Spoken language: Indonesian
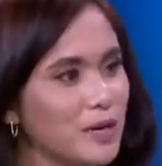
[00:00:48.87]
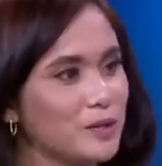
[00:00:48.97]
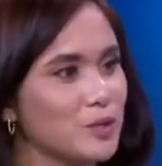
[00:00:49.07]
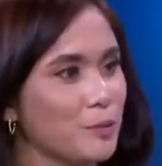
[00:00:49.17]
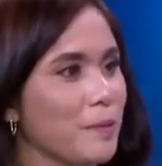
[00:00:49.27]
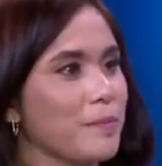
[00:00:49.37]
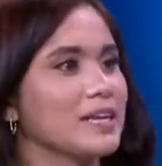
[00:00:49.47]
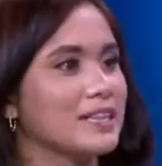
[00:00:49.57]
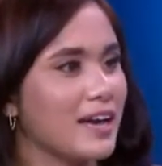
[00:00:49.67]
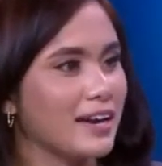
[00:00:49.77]
untuk
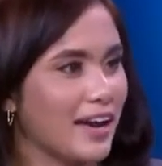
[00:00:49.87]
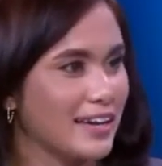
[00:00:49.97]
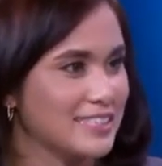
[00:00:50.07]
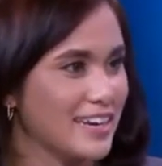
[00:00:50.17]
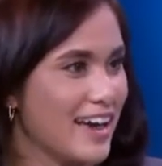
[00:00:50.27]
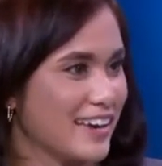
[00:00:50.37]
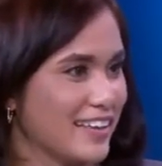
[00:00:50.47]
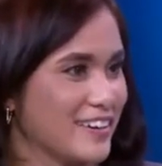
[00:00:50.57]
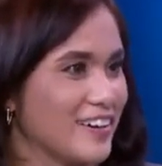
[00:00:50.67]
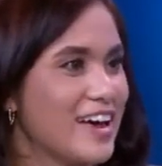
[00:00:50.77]
pemerintahan aja oh,
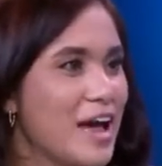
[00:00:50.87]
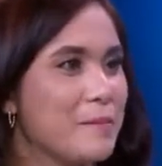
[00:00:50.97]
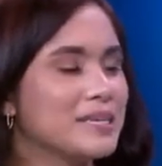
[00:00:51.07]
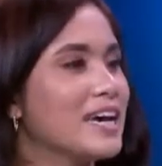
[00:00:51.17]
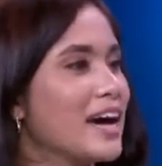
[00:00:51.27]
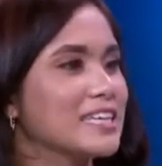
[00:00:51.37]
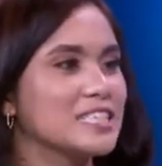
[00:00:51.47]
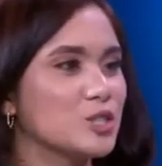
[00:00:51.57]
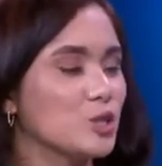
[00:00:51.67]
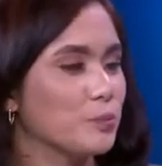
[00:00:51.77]
gitu. Bisa gak sih
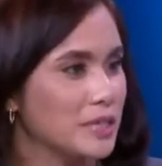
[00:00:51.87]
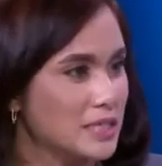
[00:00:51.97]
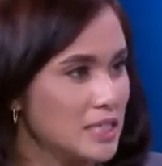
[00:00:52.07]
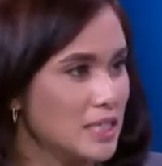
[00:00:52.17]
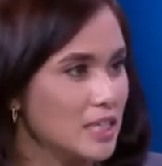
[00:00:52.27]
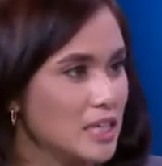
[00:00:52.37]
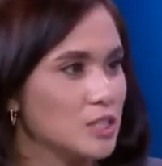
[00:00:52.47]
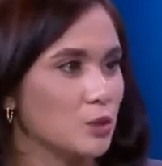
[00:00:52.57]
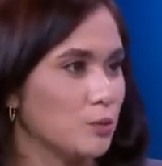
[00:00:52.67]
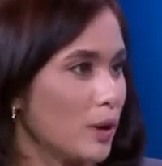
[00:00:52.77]
untuk bisnis
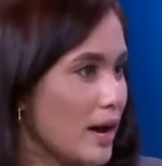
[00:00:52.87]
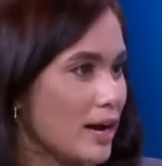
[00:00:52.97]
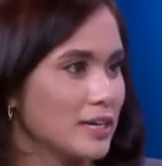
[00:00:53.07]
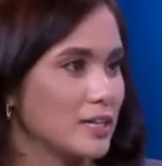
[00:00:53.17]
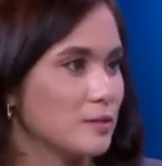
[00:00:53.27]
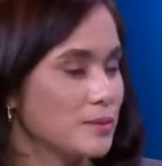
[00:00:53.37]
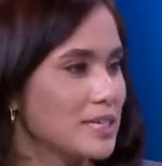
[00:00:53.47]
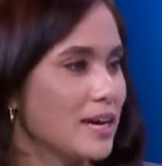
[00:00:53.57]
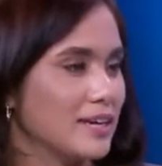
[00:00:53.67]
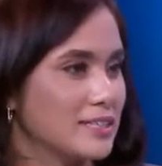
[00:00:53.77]
rumah yes. gitu? Bisa
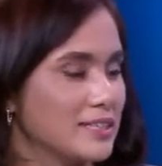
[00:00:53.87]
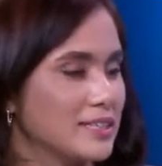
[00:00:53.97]
nggak gak sih?